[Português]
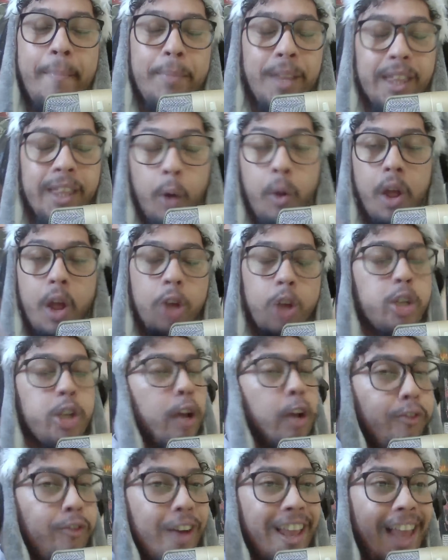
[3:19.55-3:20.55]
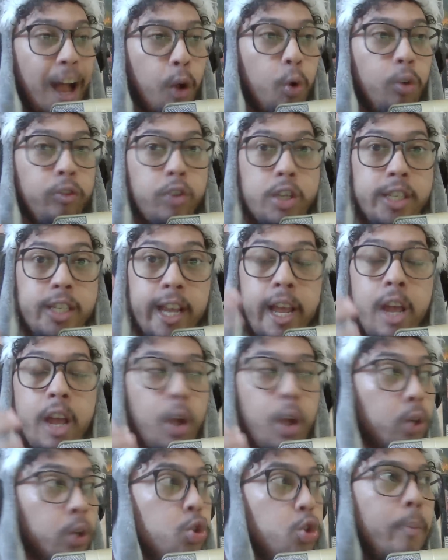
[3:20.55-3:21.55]
Então, eu só quero falar com você
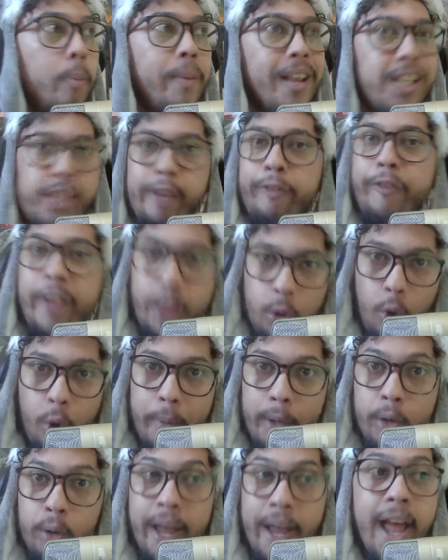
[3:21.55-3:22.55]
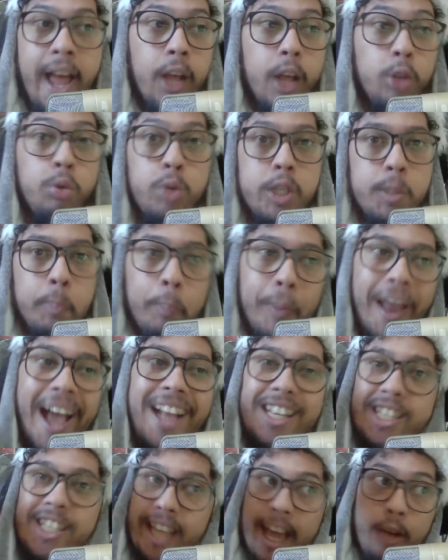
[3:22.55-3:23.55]
sobre esse fenômeno, né? Do
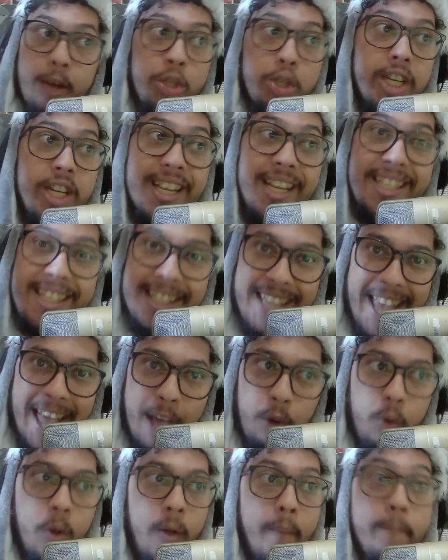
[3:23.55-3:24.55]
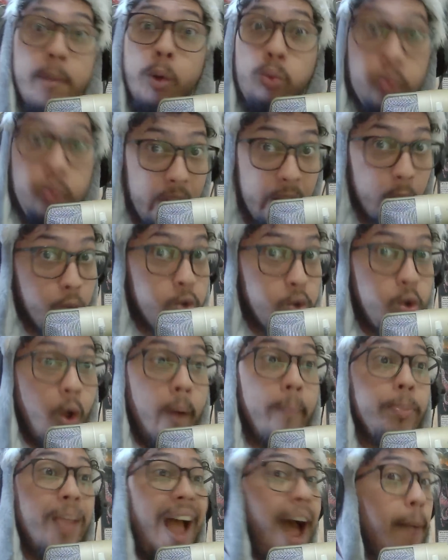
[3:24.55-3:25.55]
Splites, que era o tier 0, meu Deus,
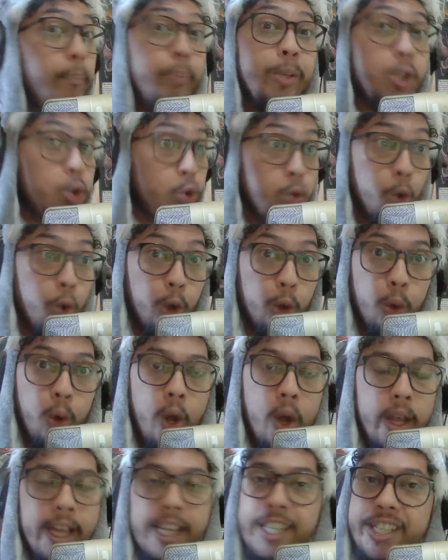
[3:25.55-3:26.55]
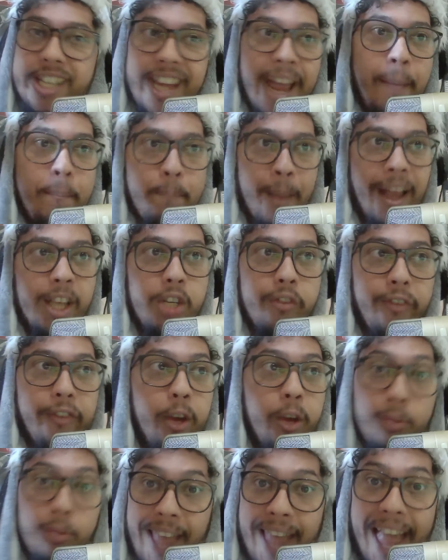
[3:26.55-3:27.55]
absurdo, e de repente
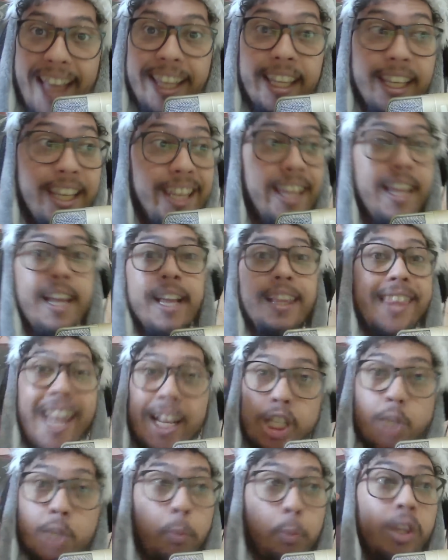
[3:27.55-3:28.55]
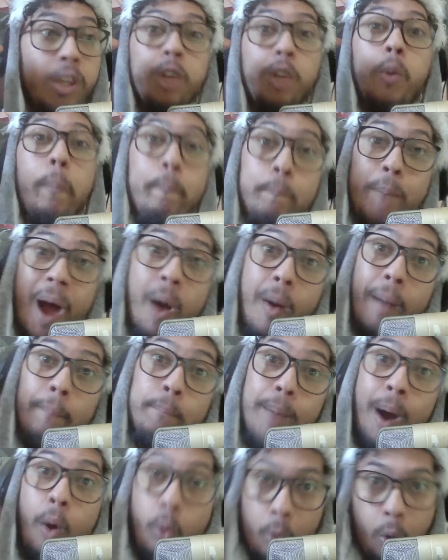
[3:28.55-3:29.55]
veio um deck que tá disputando pau a
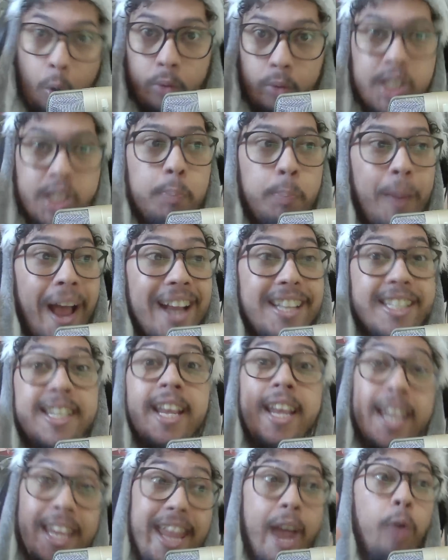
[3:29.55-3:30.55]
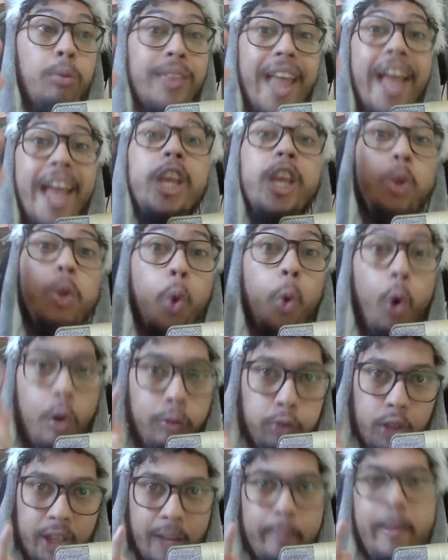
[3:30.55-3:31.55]
pau com os sprites. E é um deck
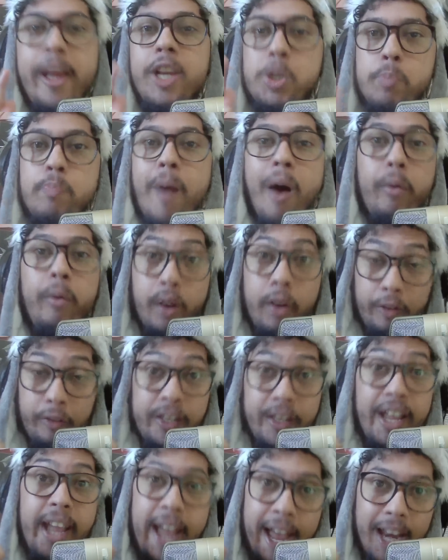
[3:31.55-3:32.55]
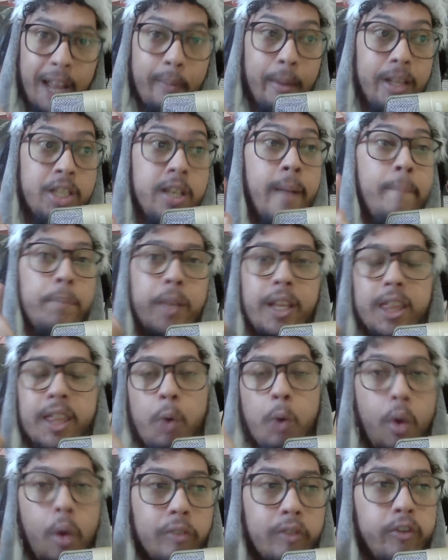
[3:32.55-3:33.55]
novo também de Power of the Elements.
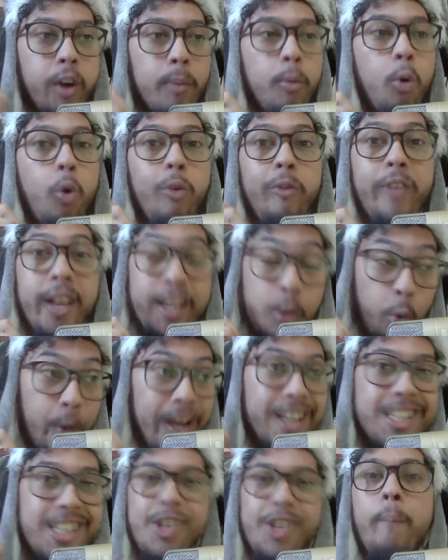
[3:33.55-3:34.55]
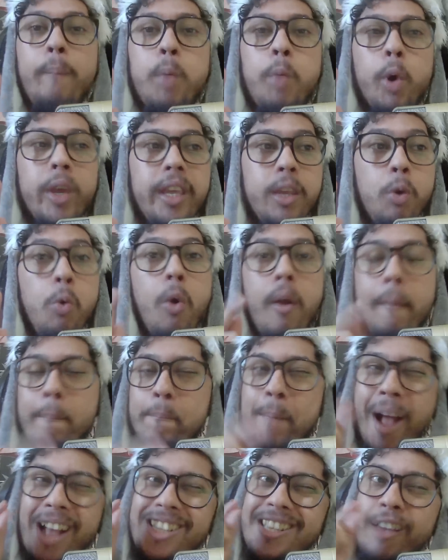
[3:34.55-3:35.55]
Então vamos conhecer um pouquinho
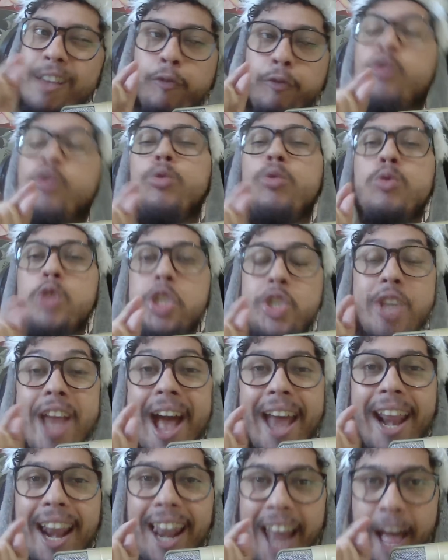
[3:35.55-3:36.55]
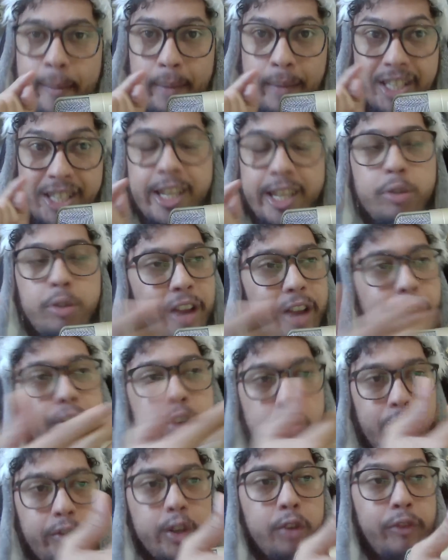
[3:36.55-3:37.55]
mais a fundo os Tiara Elements, que eu já
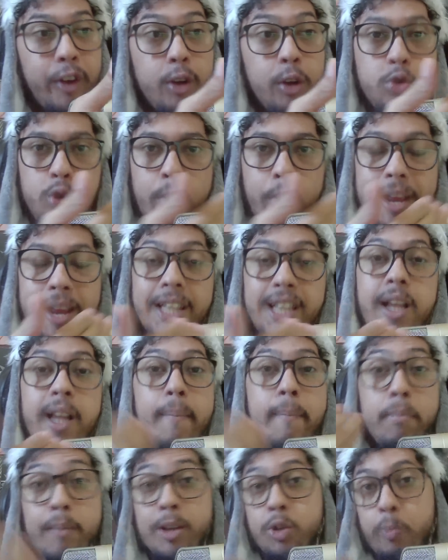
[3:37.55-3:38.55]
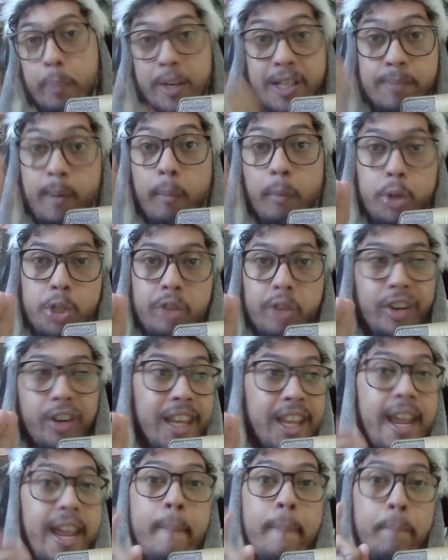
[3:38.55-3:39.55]
fiz um vídeo falando sobre eles, mas o principal motivo
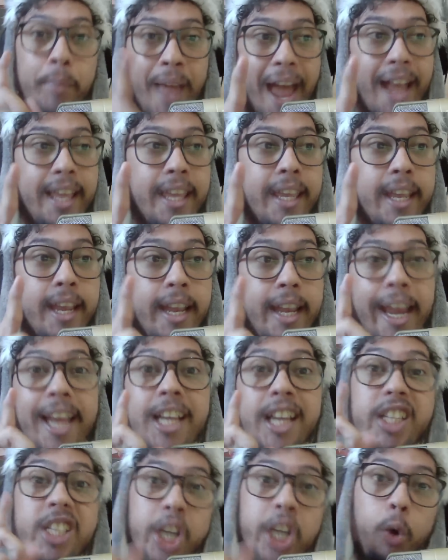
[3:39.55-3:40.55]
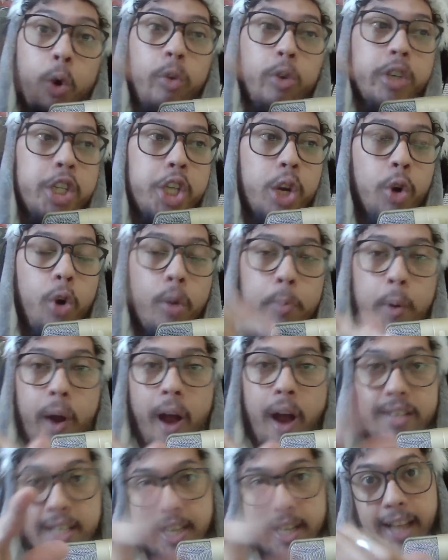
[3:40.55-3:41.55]
aqui é que ele chegou onde chegou por
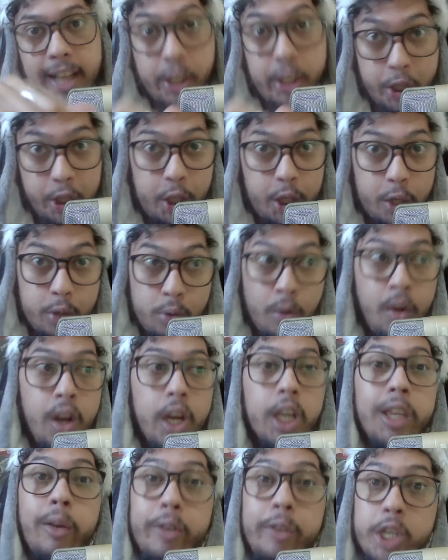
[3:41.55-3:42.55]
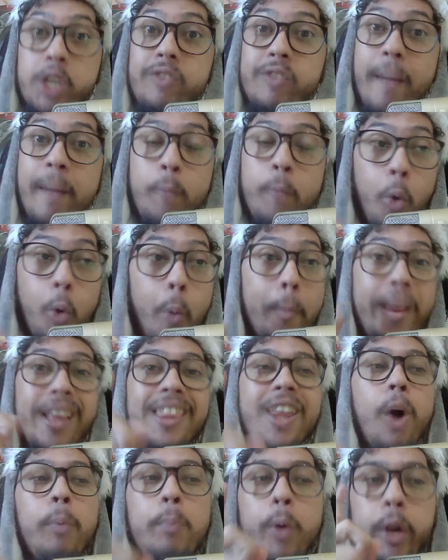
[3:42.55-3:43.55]
causa das cartas de Ishizu. Então a gente vai
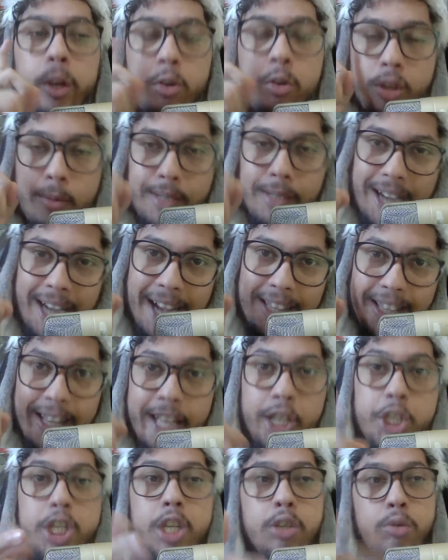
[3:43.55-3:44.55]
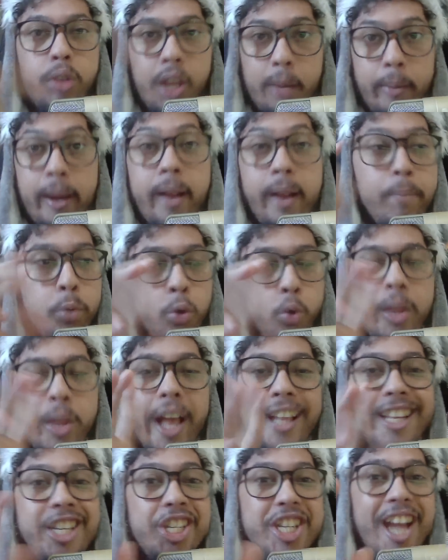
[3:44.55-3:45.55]
comentar um pouquinho sobre essa carta da Ishizu e também do
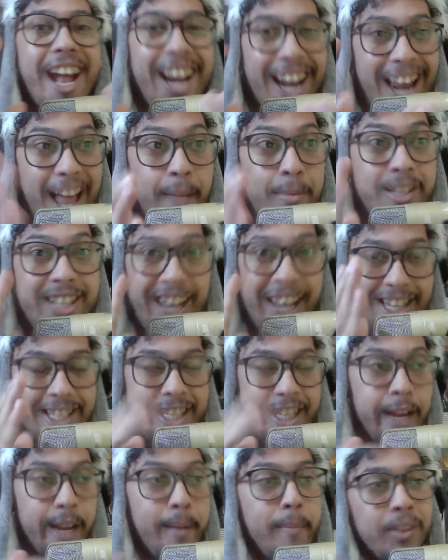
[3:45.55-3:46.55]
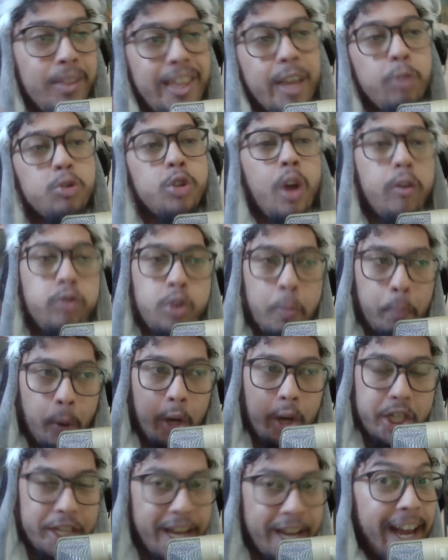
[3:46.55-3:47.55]
deck de Tiara Elements em si. Tem os novos
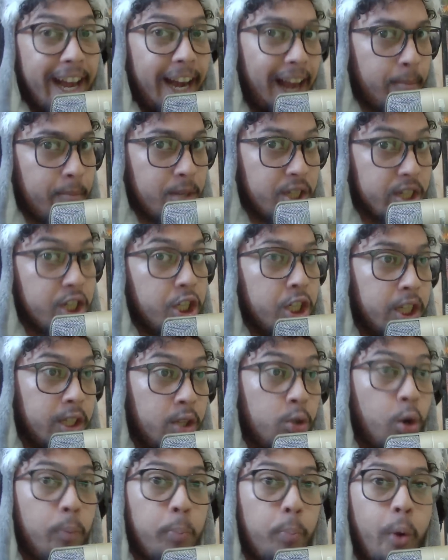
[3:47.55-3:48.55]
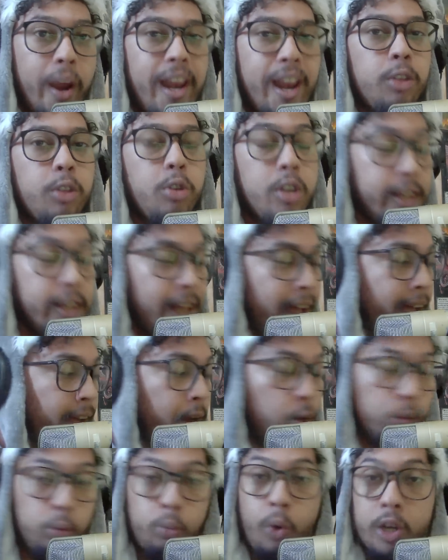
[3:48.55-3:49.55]
suportes de Tiara Elements que dropou aí na, na,
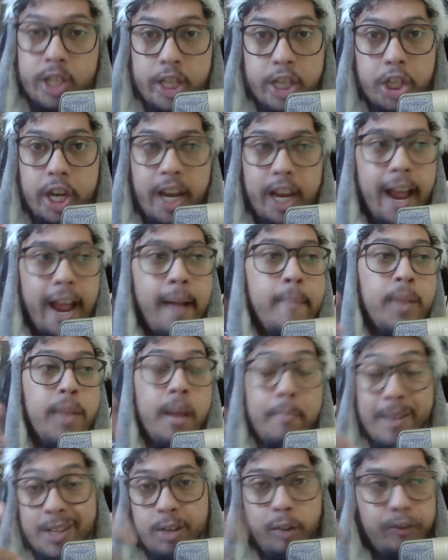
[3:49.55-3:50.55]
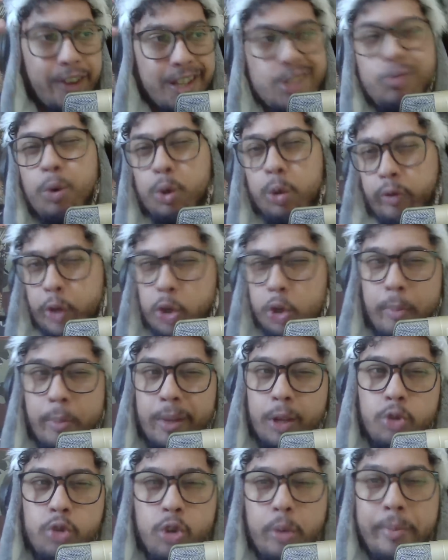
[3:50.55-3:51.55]
no OCG, né? Mas que eu vou fazer um outro vídeo
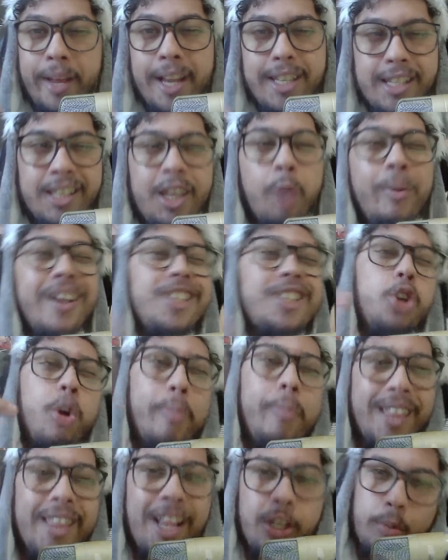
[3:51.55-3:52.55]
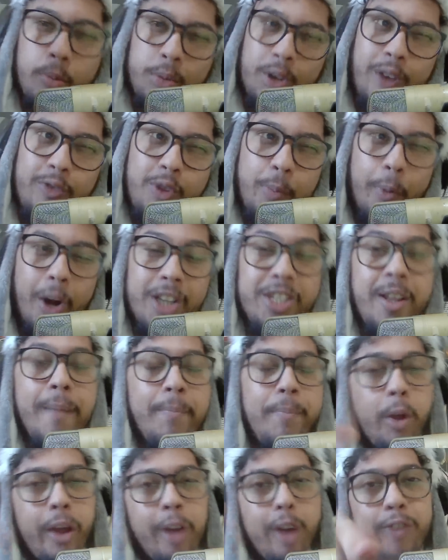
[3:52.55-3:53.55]
comentando sobre eles. Então antes de comentar sobre novos suportes,
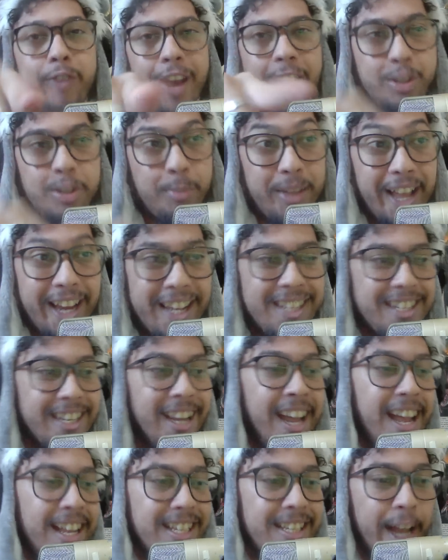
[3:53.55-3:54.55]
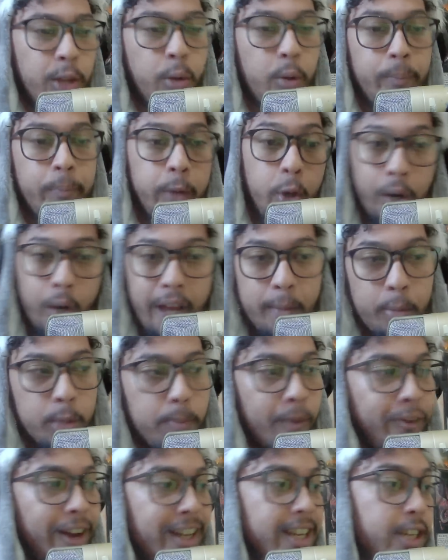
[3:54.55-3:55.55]
eu quero falar sobre o deck em si, certo? Enrolei muito
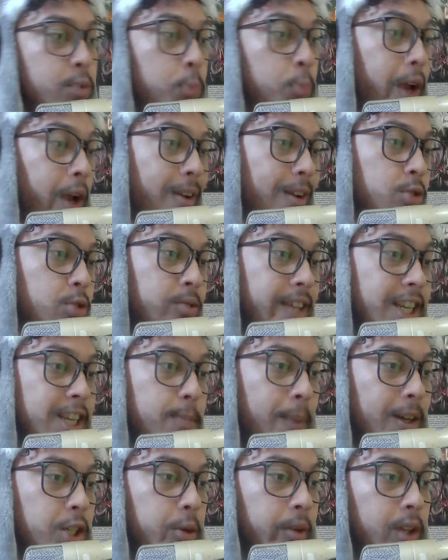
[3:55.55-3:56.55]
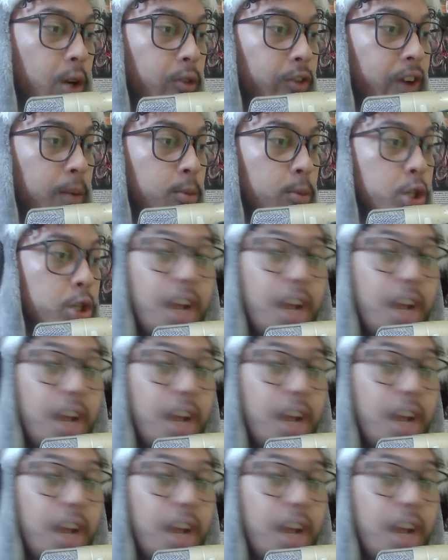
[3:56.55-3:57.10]
pra falar isso porque o assunto é esse, partiu, então vamos